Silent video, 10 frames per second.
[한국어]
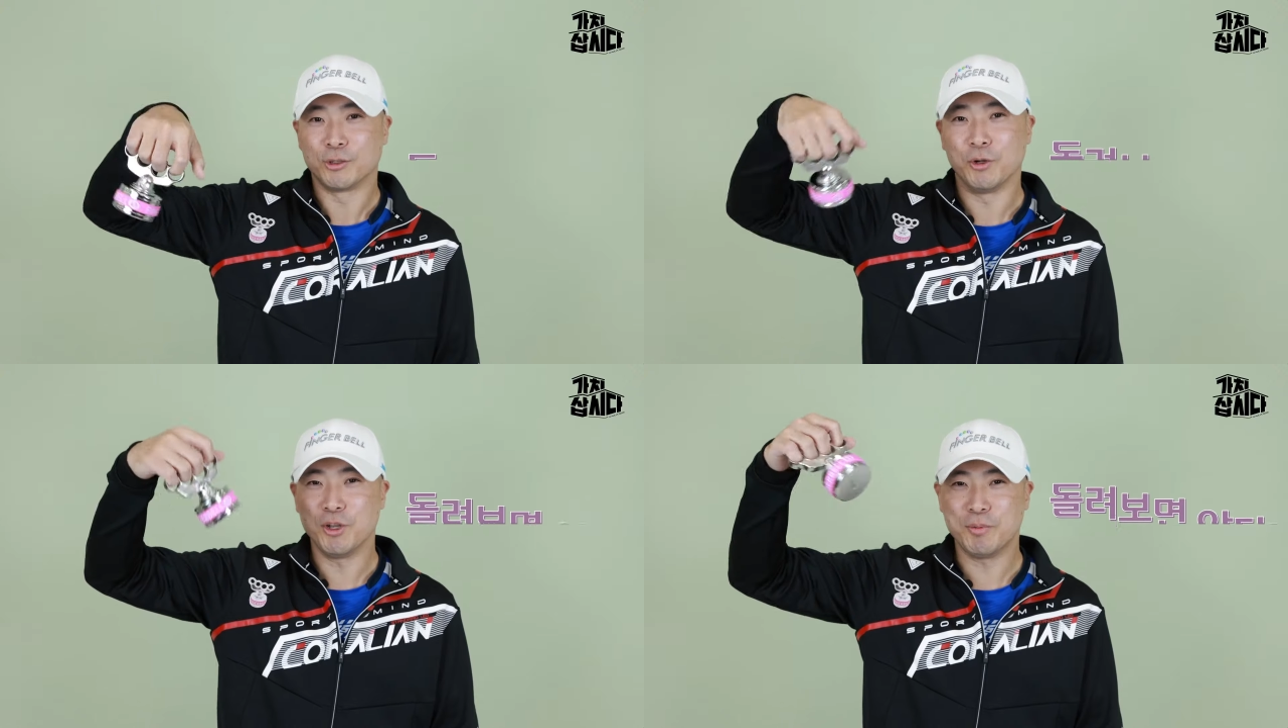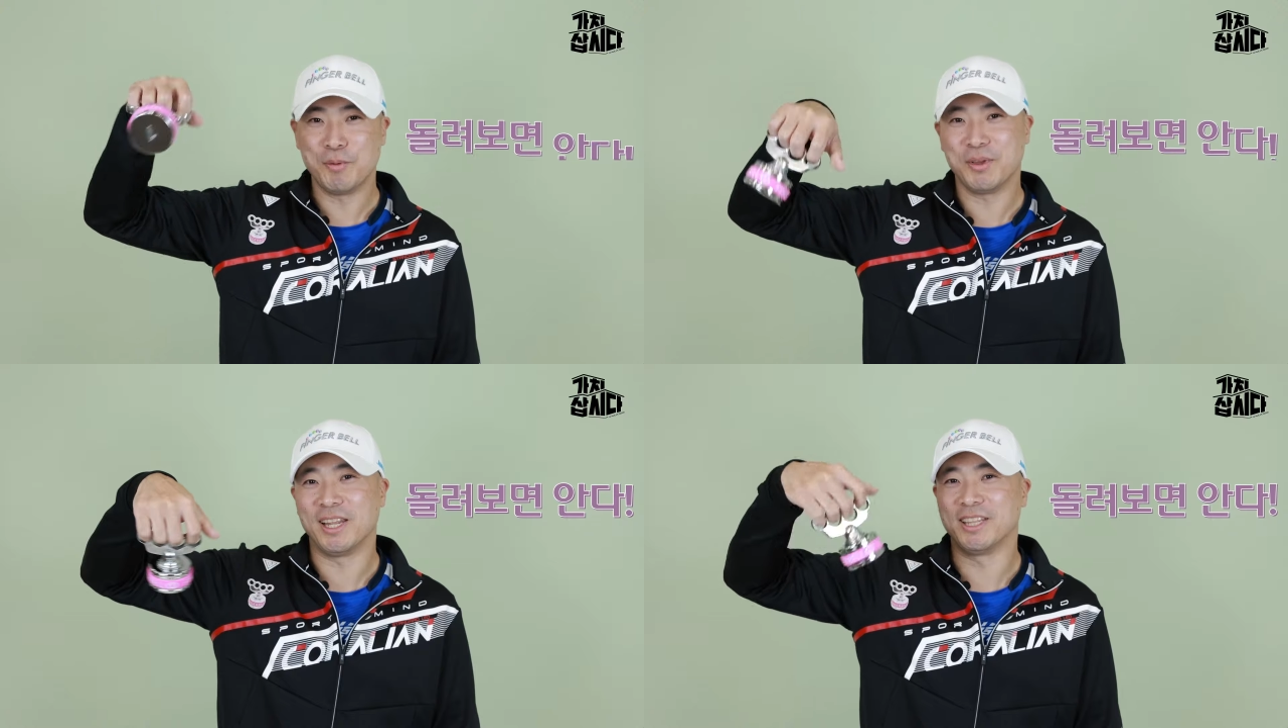
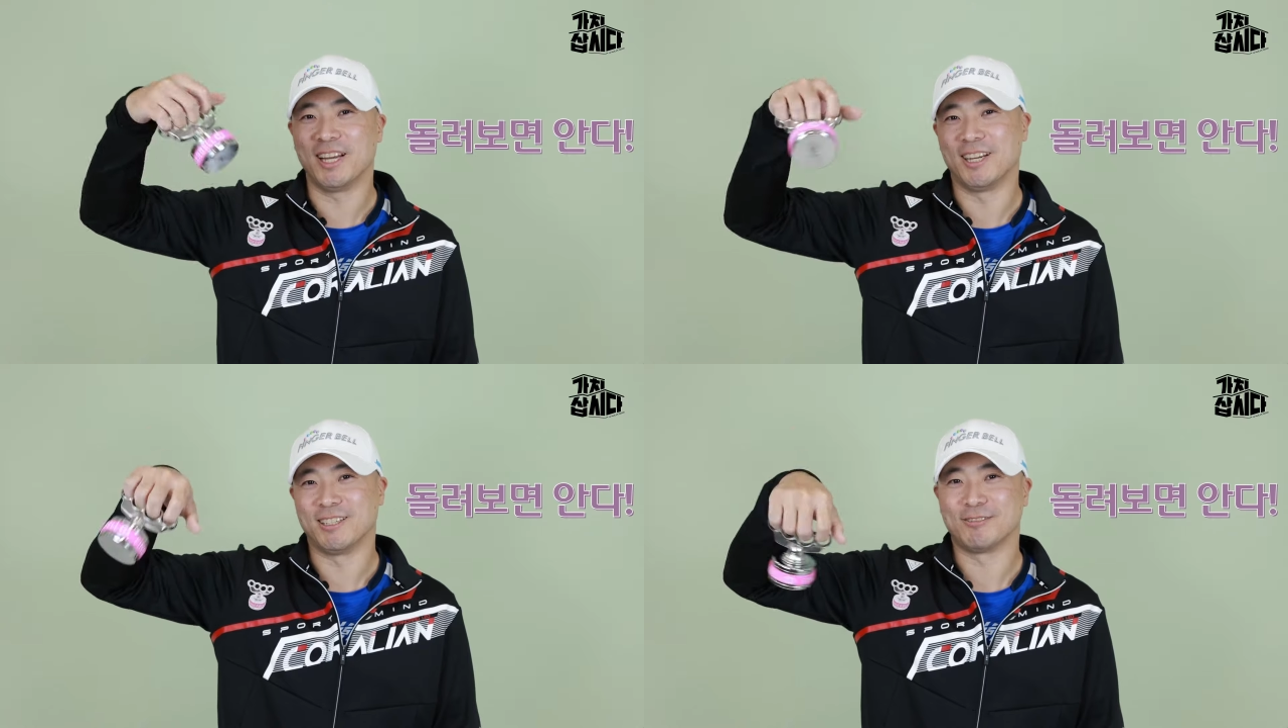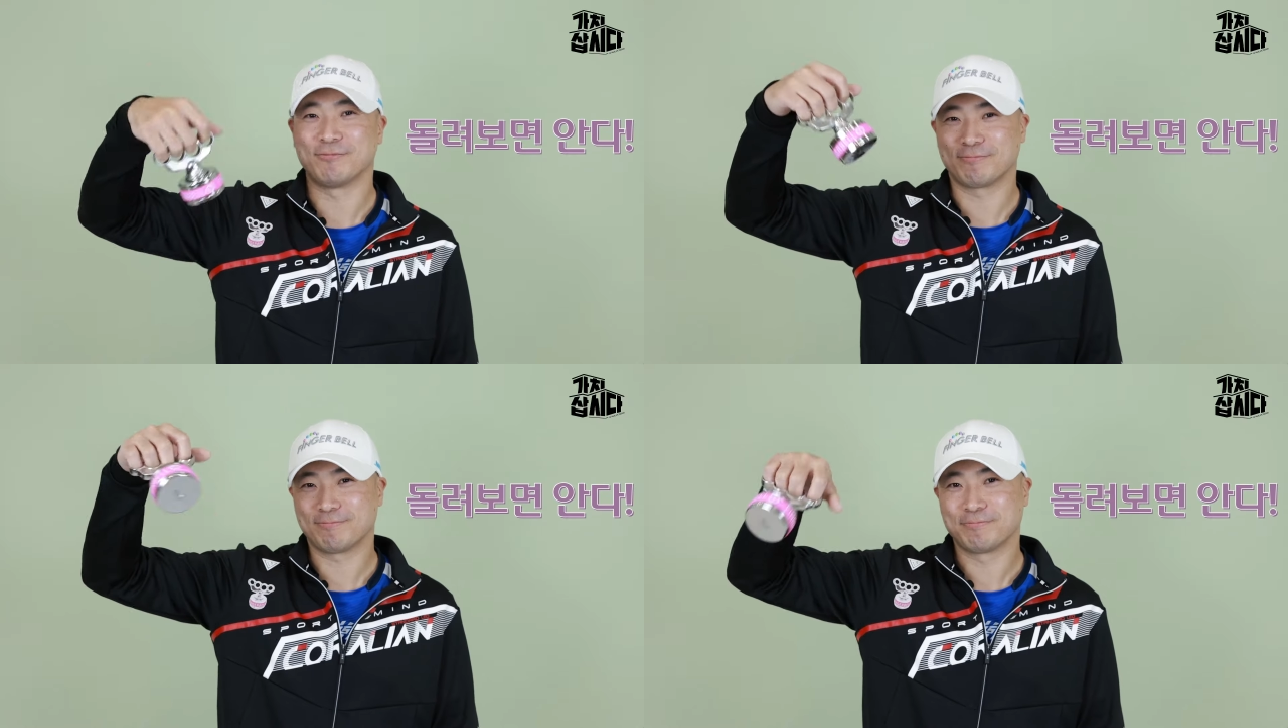돌려보면 안다.
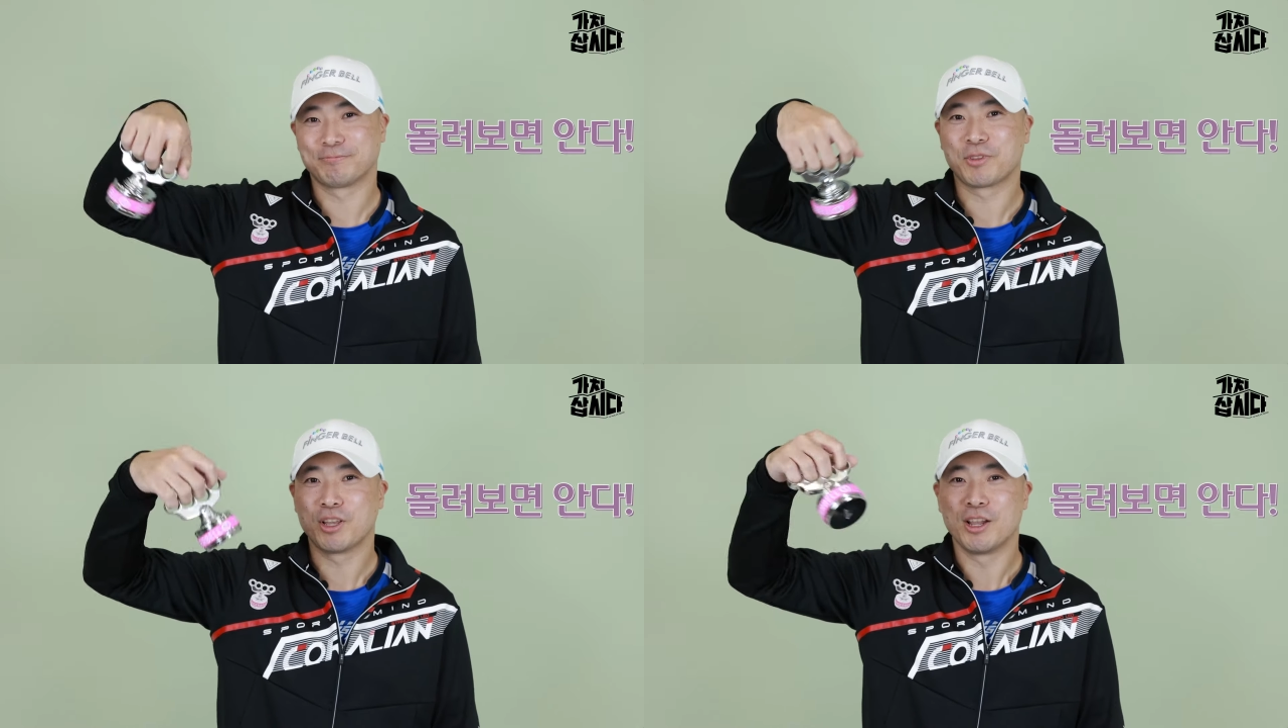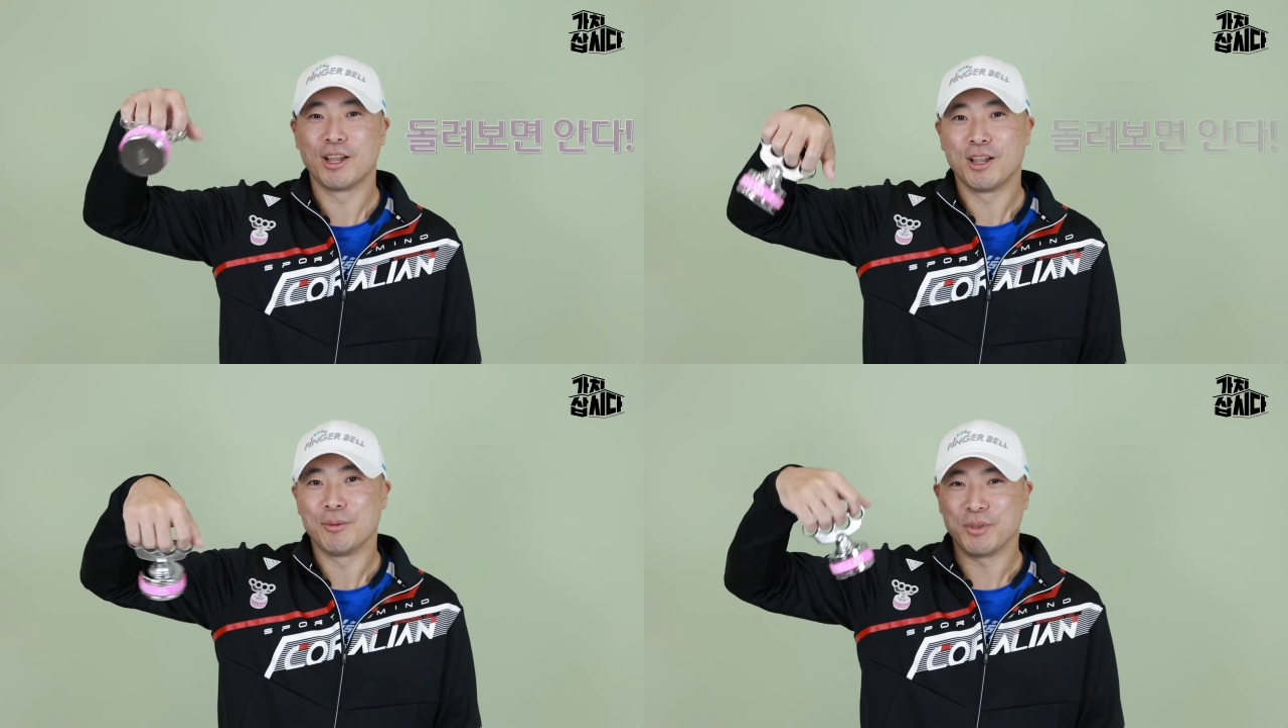
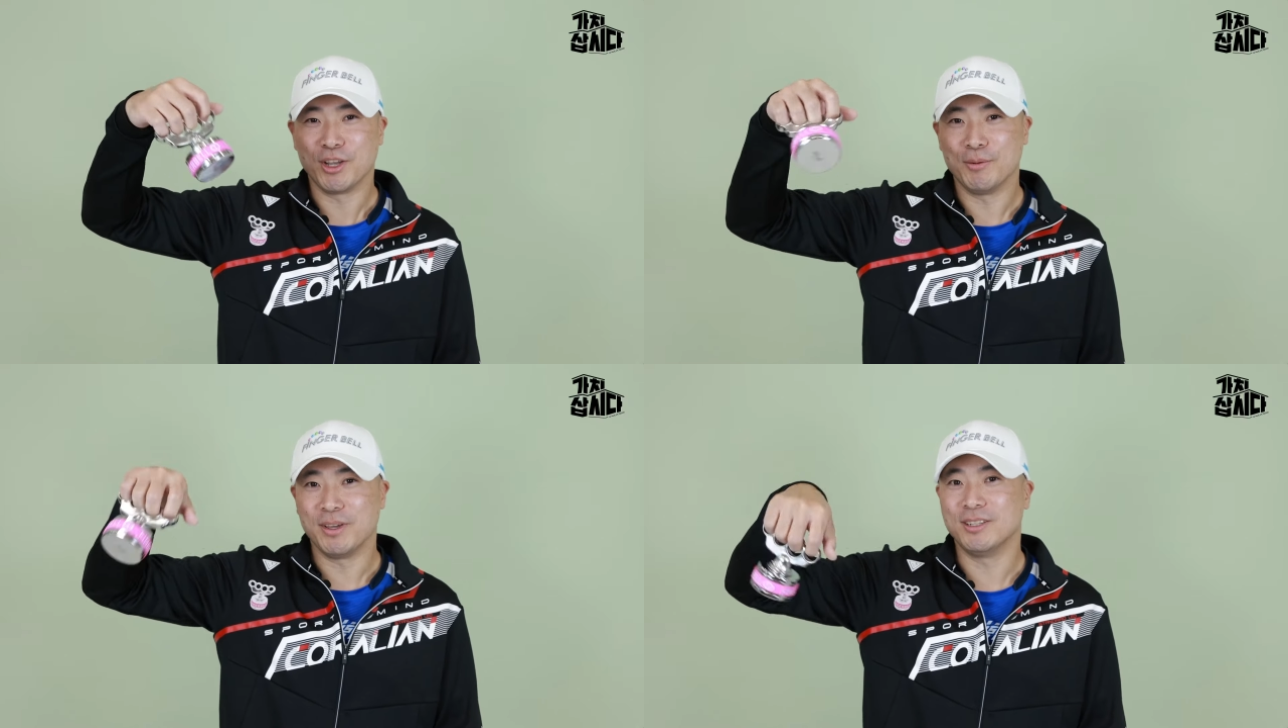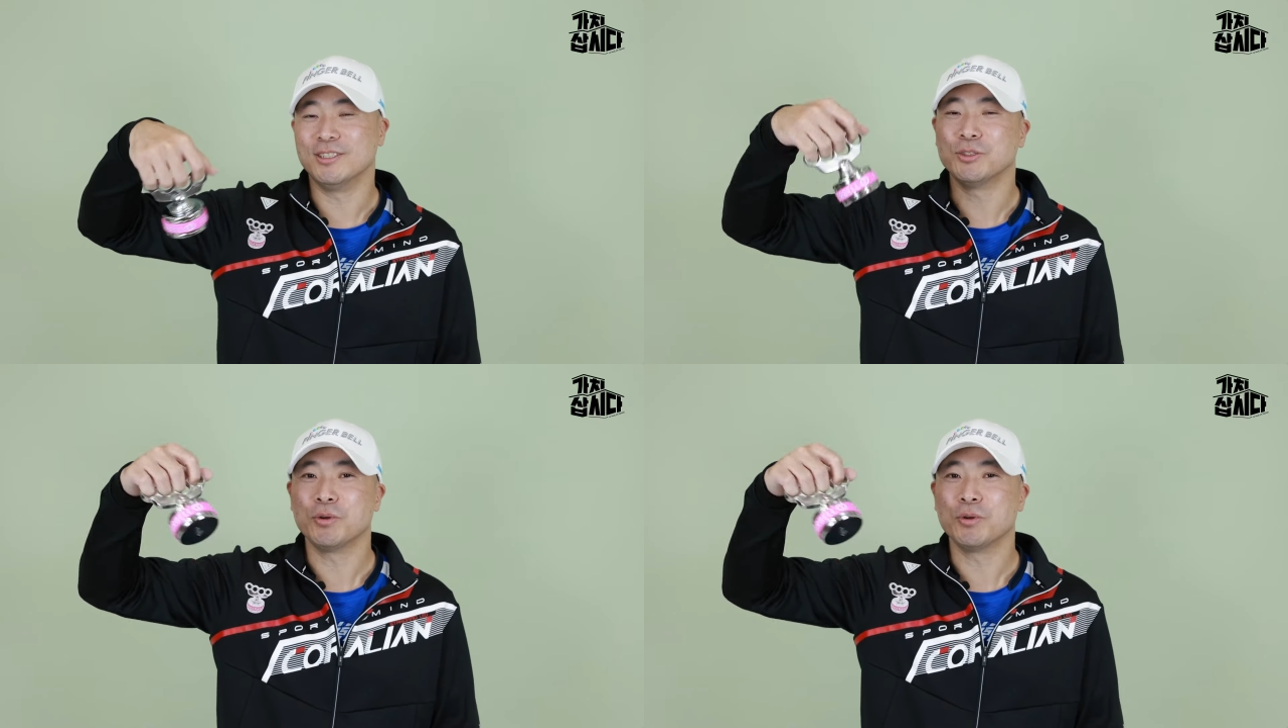핑거벨은